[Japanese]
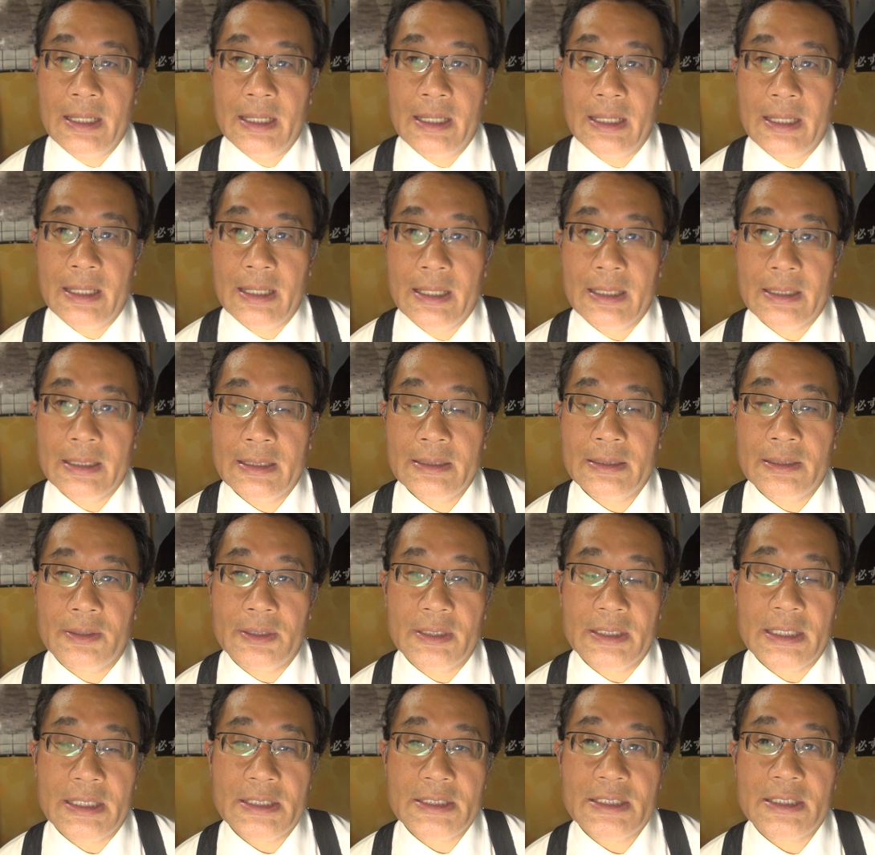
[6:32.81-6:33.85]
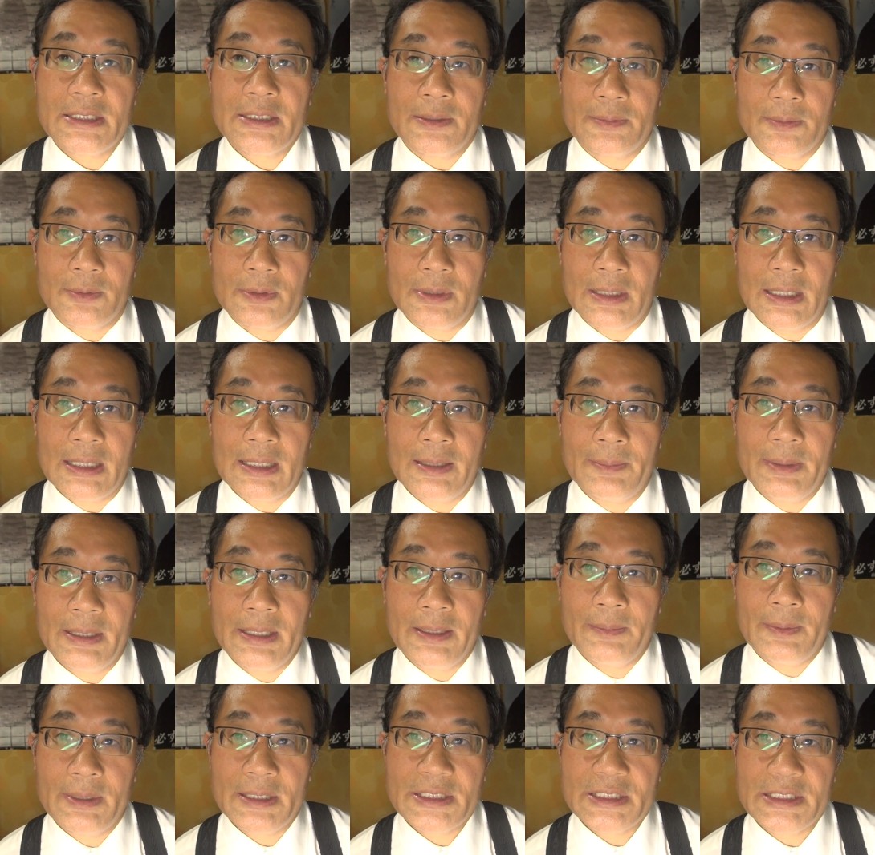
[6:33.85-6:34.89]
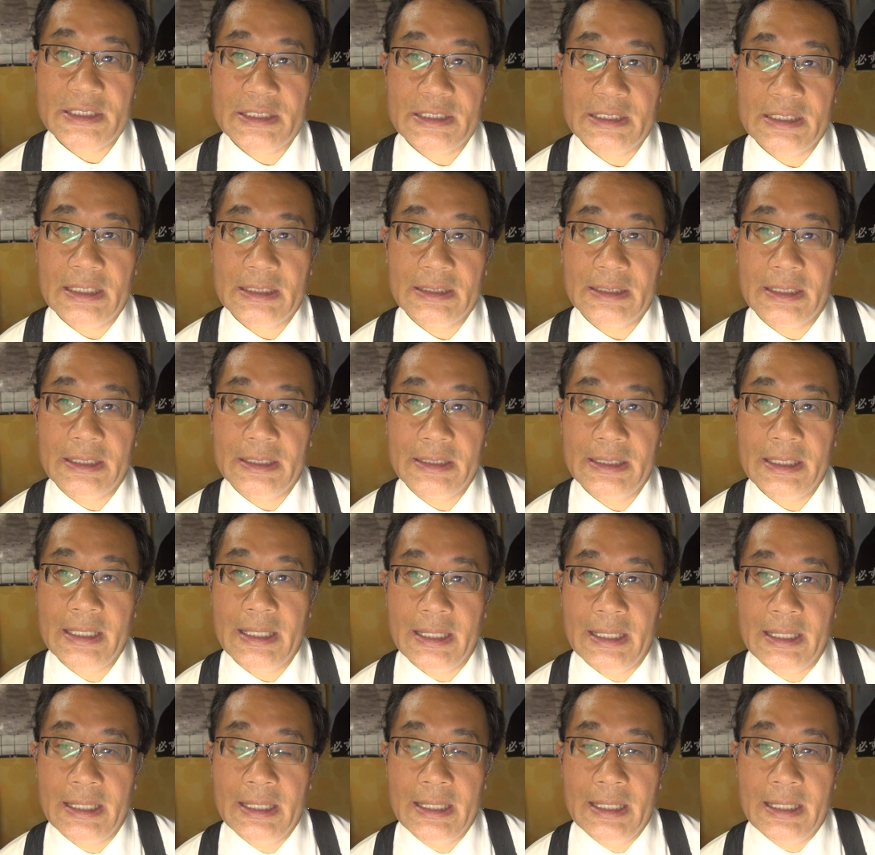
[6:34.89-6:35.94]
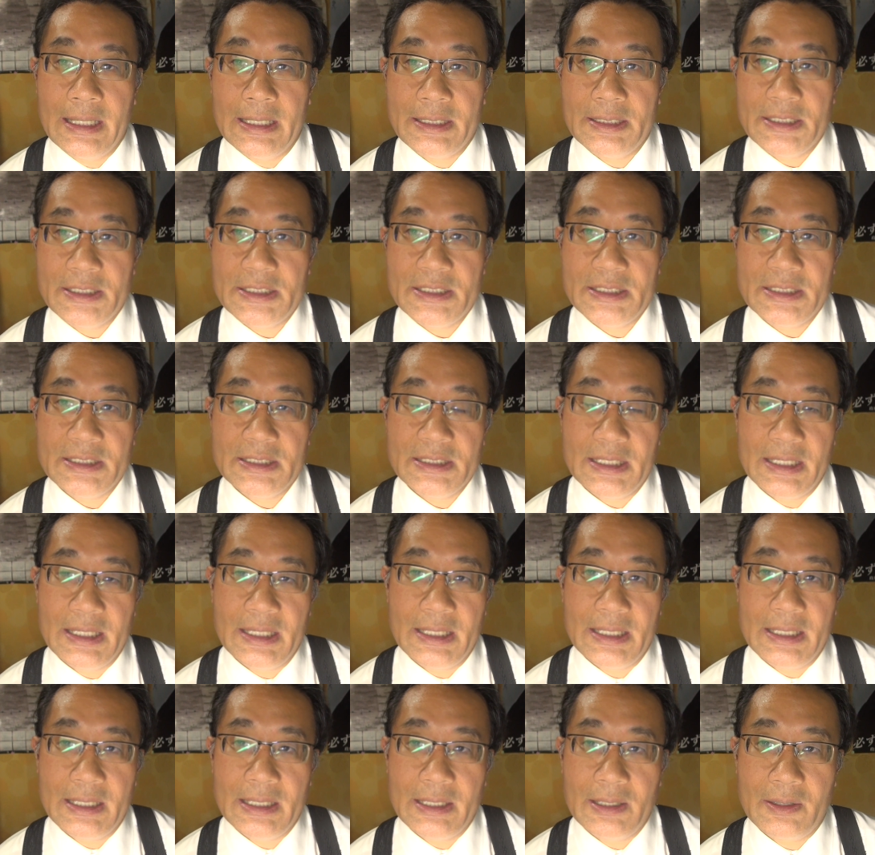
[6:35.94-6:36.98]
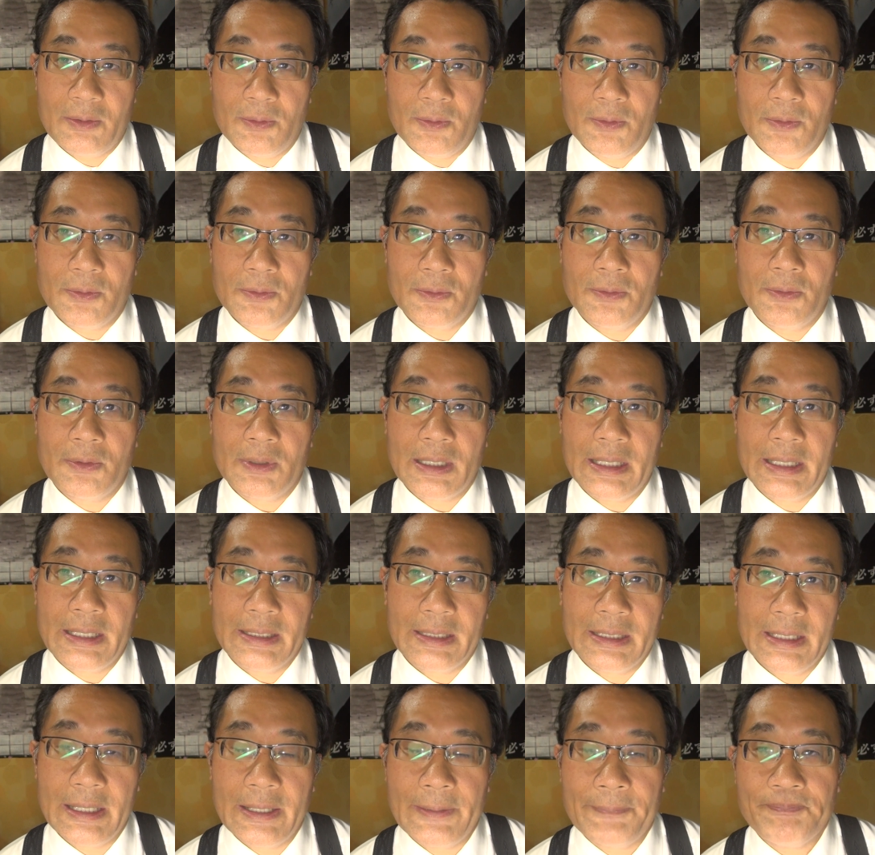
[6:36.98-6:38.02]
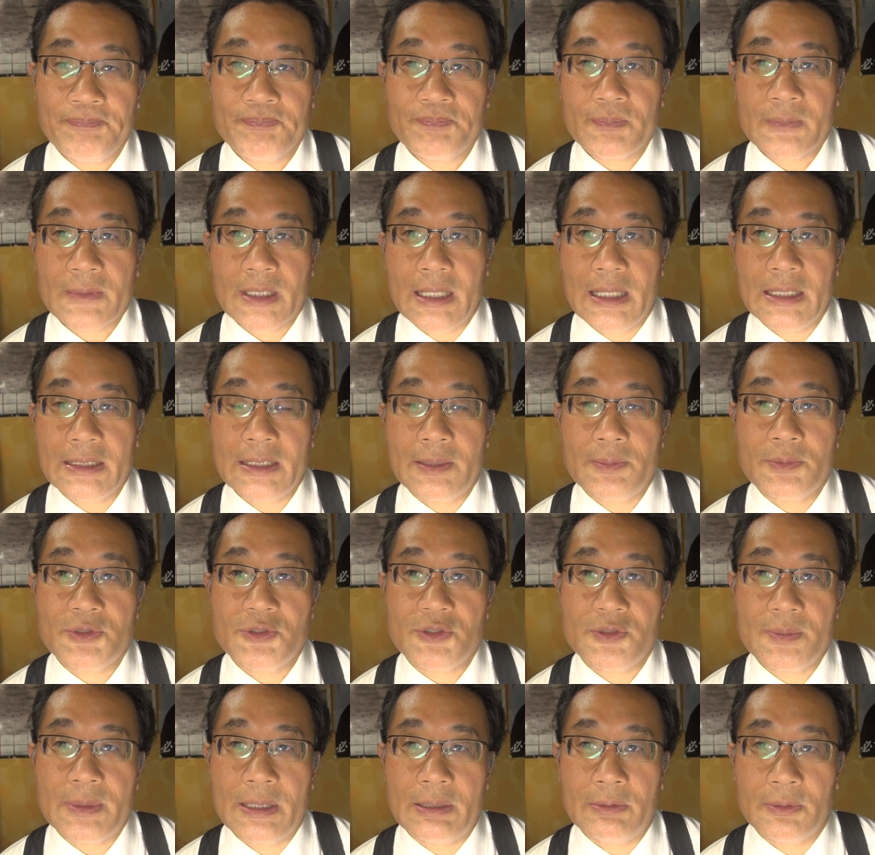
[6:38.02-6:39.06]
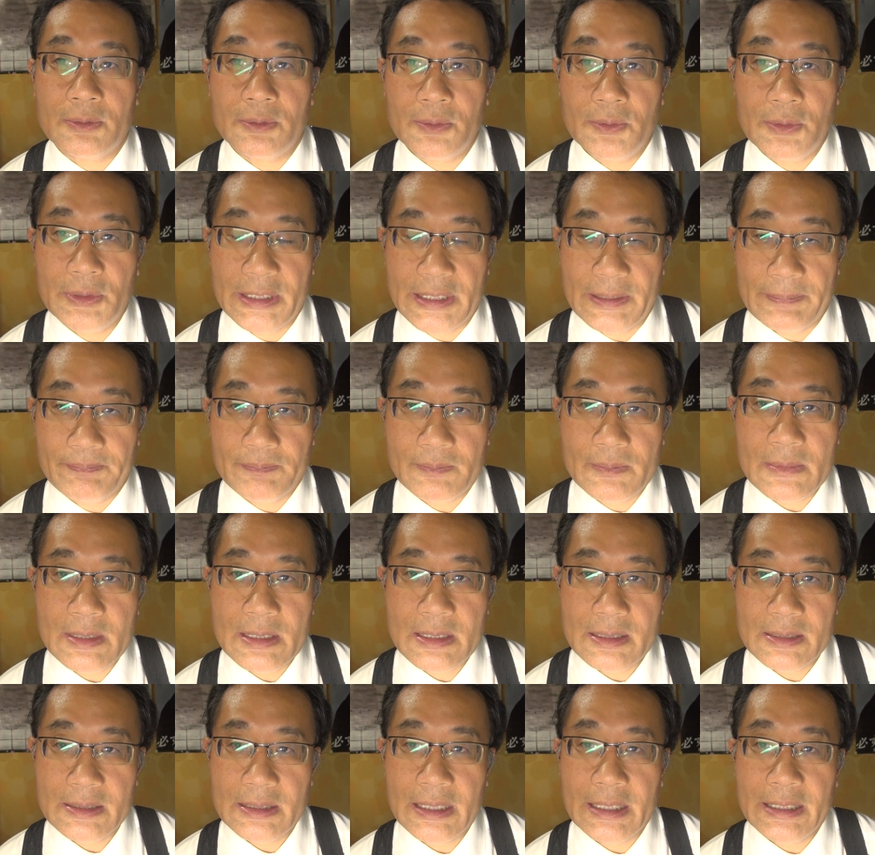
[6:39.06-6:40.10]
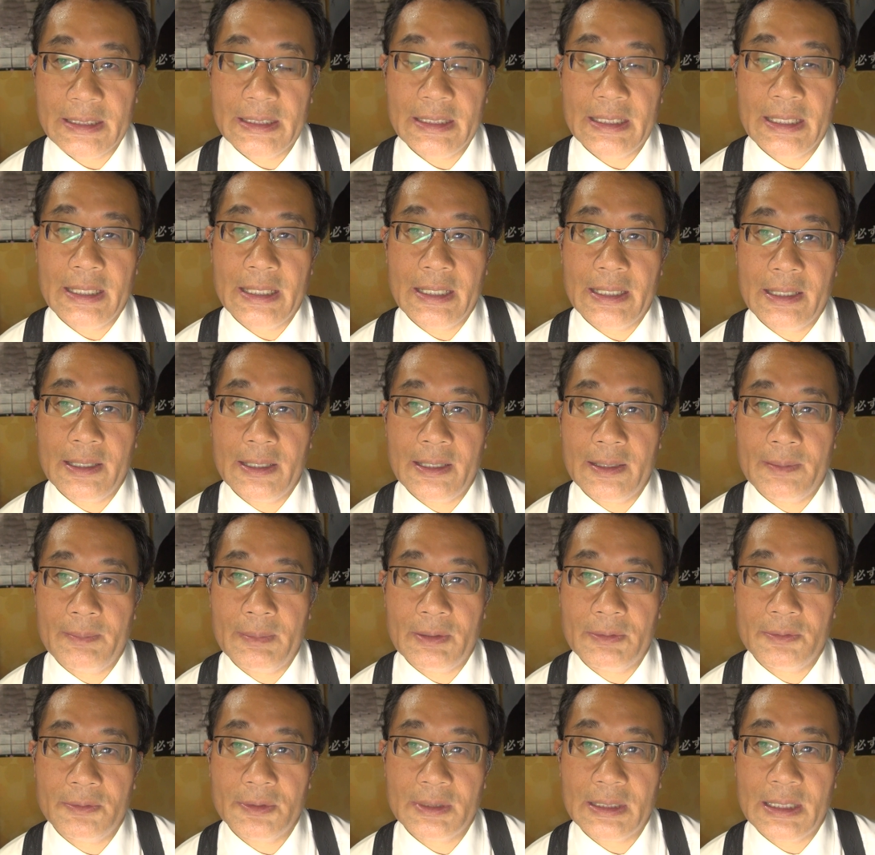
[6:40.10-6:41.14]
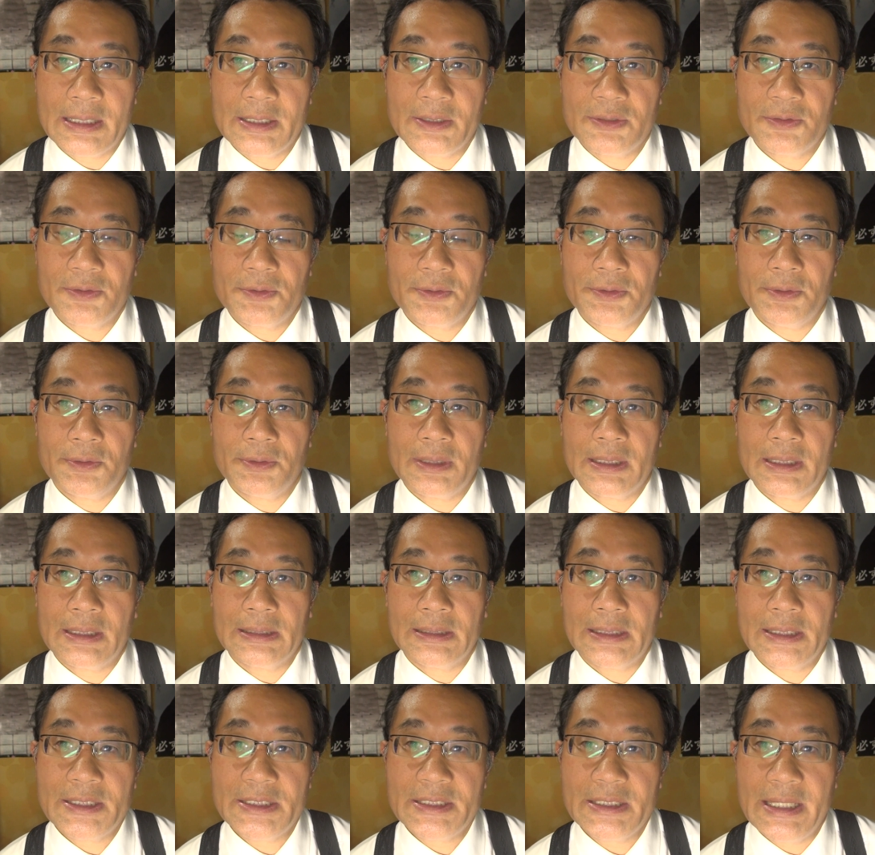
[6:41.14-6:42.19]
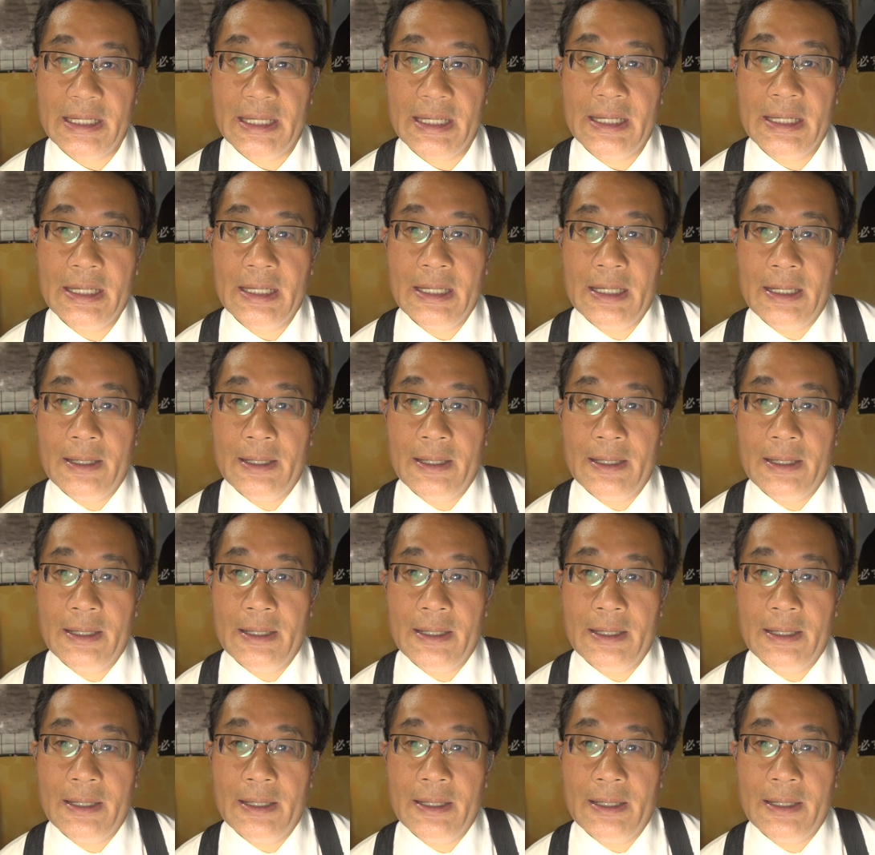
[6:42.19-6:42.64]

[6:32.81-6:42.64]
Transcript: え現在の東麻布赤羽橋辺りで西に、え方向を変えて麻布十番を通りさらに、えま古川に沿うような形で、